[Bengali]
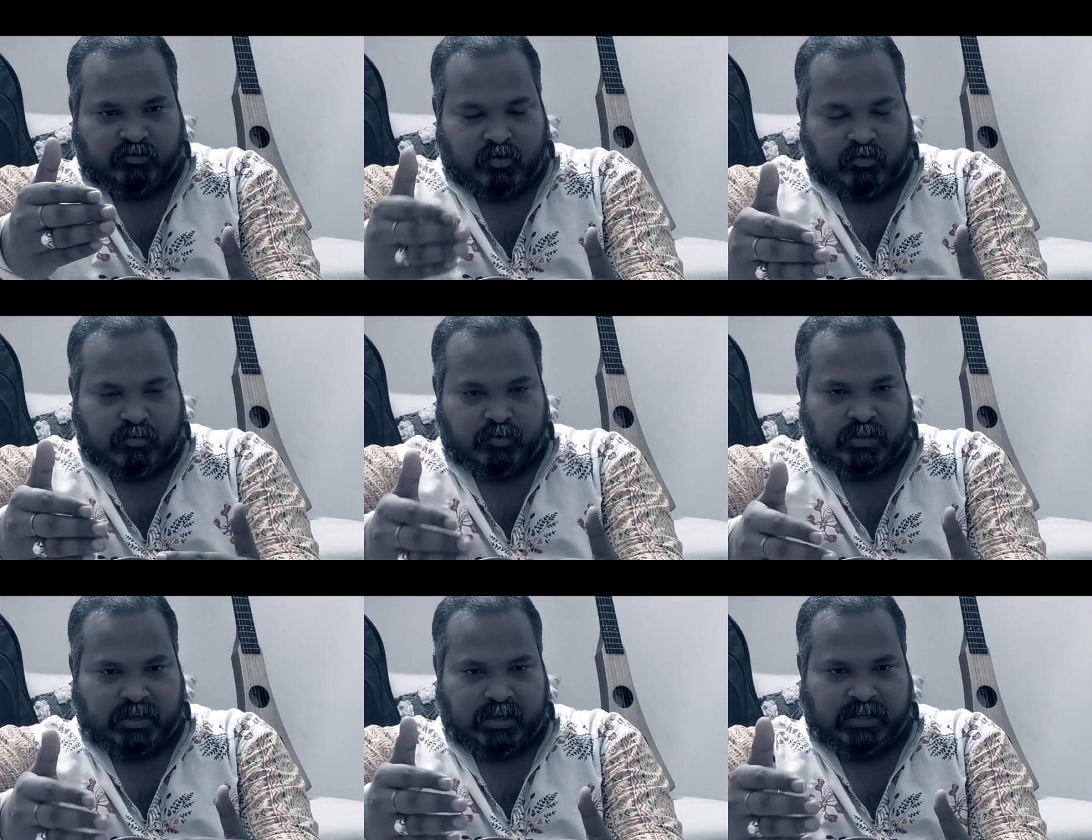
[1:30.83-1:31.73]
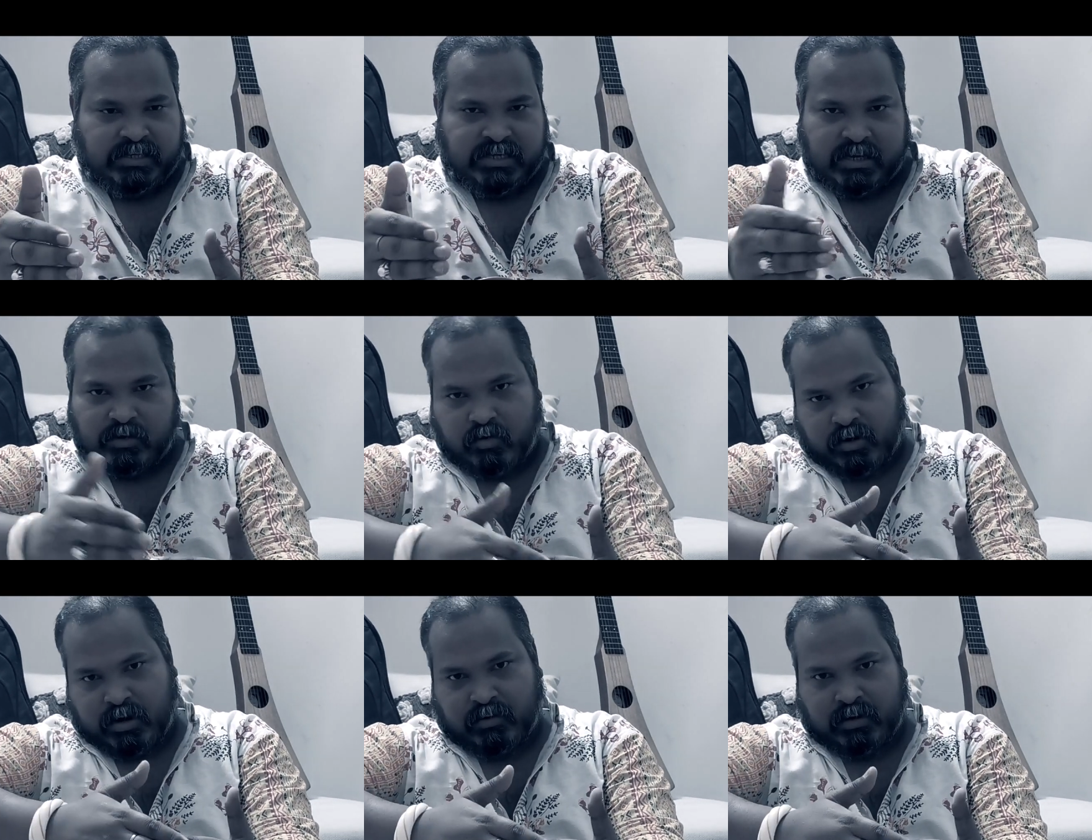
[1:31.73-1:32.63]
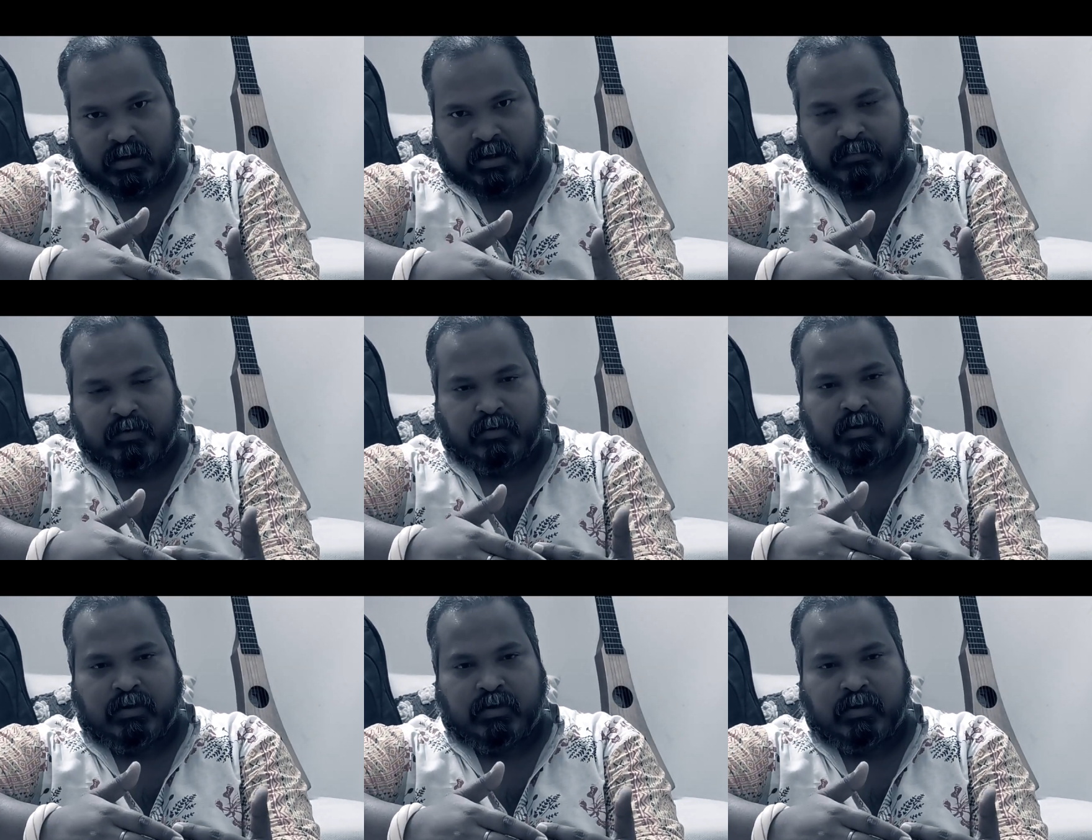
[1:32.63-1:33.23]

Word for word: সংক্রমণ থেকে নিজেকে রক্ষা করা এবং